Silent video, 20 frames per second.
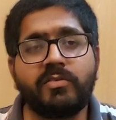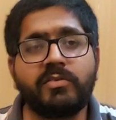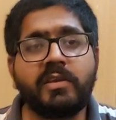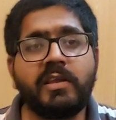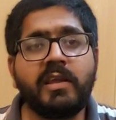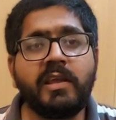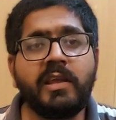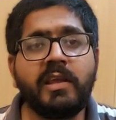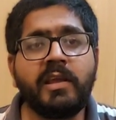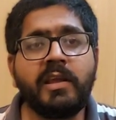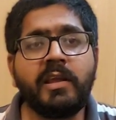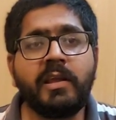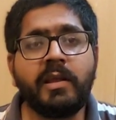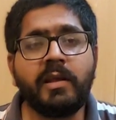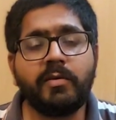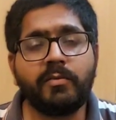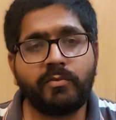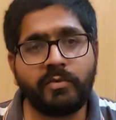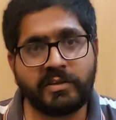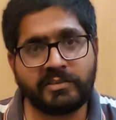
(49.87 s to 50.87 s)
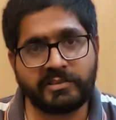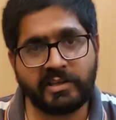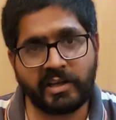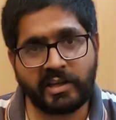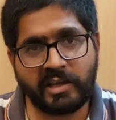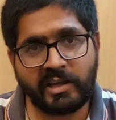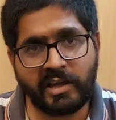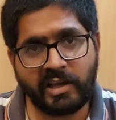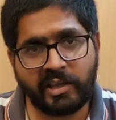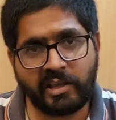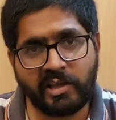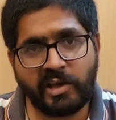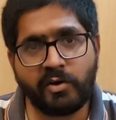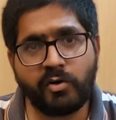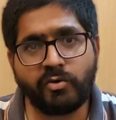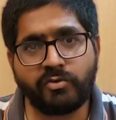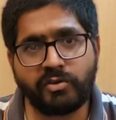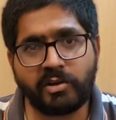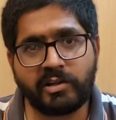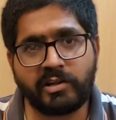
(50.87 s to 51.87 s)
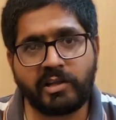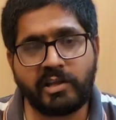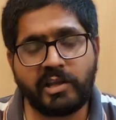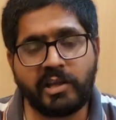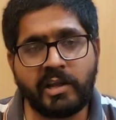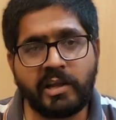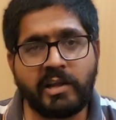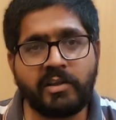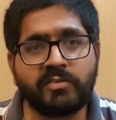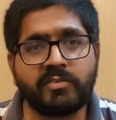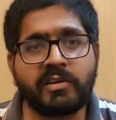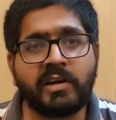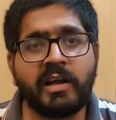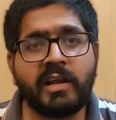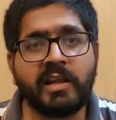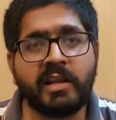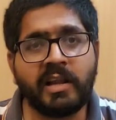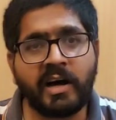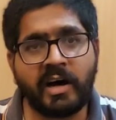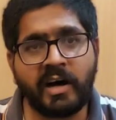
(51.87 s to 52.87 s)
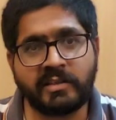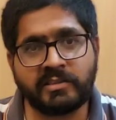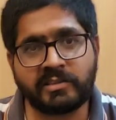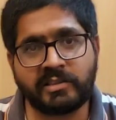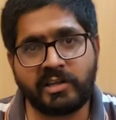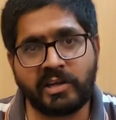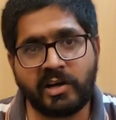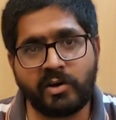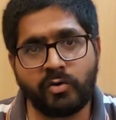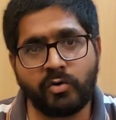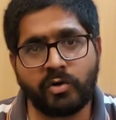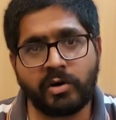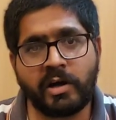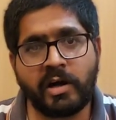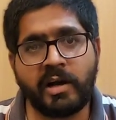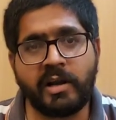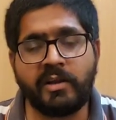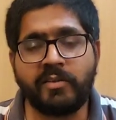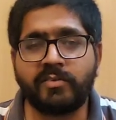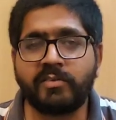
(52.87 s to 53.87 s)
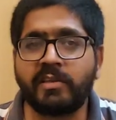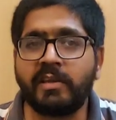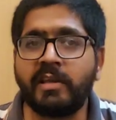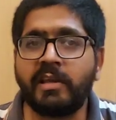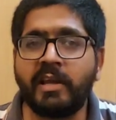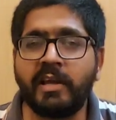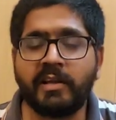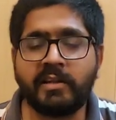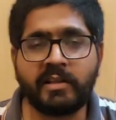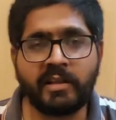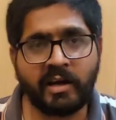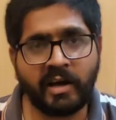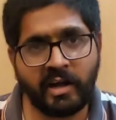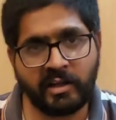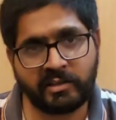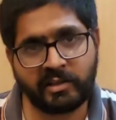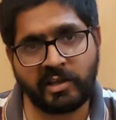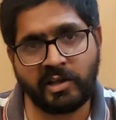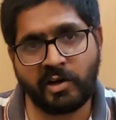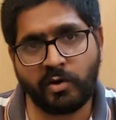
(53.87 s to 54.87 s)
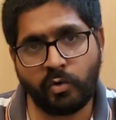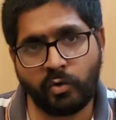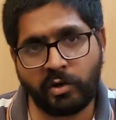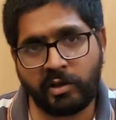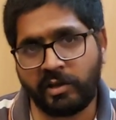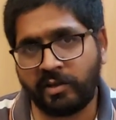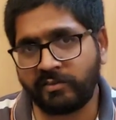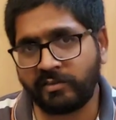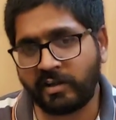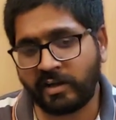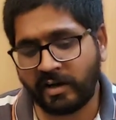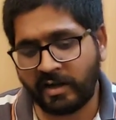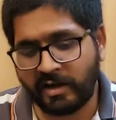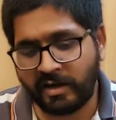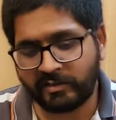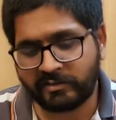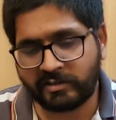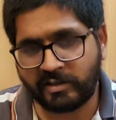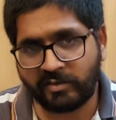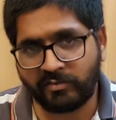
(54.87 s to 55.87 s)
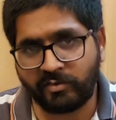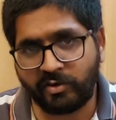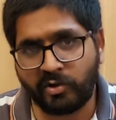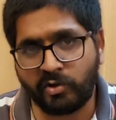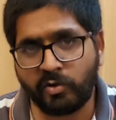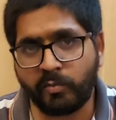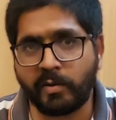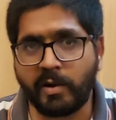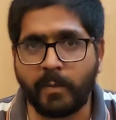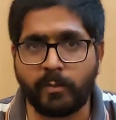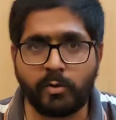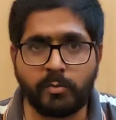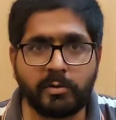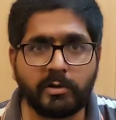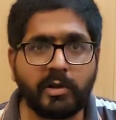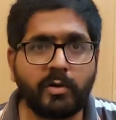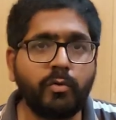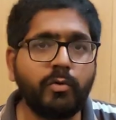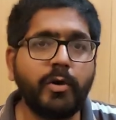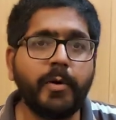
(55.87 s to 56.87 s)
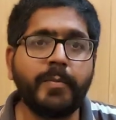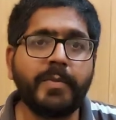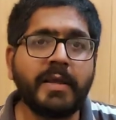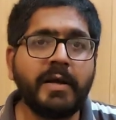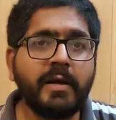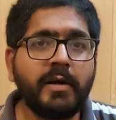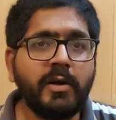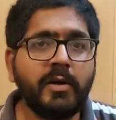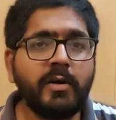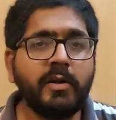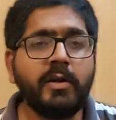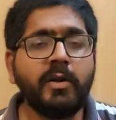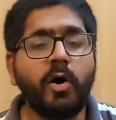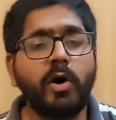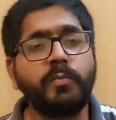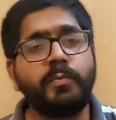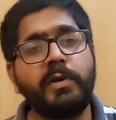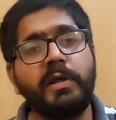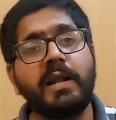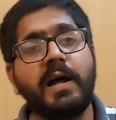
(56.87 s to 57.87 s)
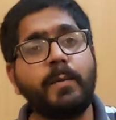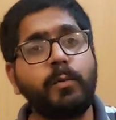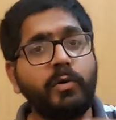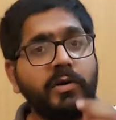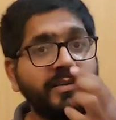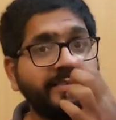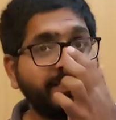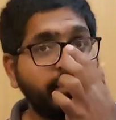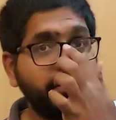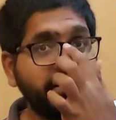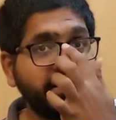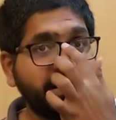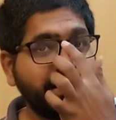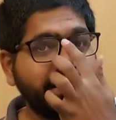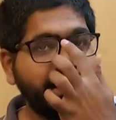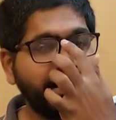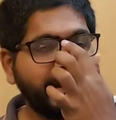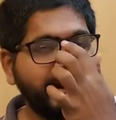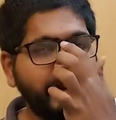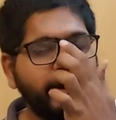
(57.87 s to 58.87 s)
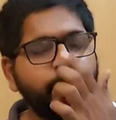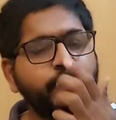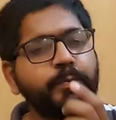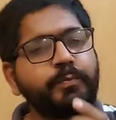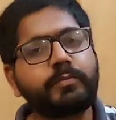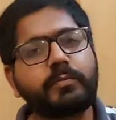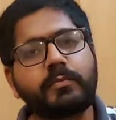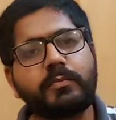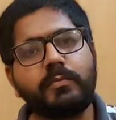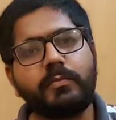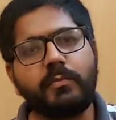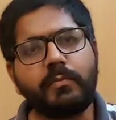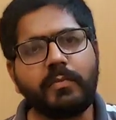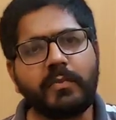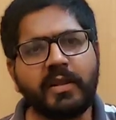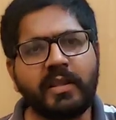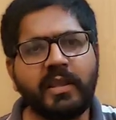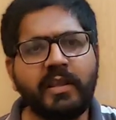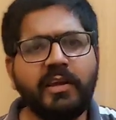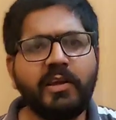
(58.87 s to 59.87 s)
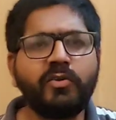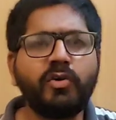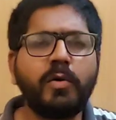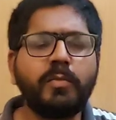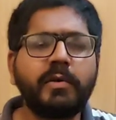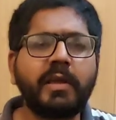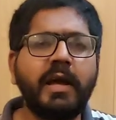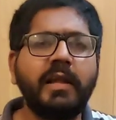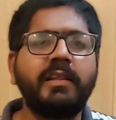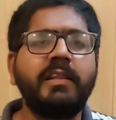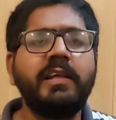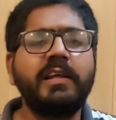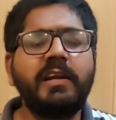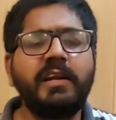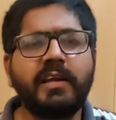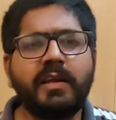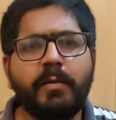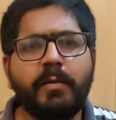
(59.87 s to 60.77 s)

इसकी वजह क्या क्या हो सकती हैं इसका इलाज क्या होगा इसकी एहतियात क्या होगी ये सारा आज के वीडियो में आपको बताऊंगा और फिर आपको ये समझ आ जाएगी कि ये जो हम कहते हैं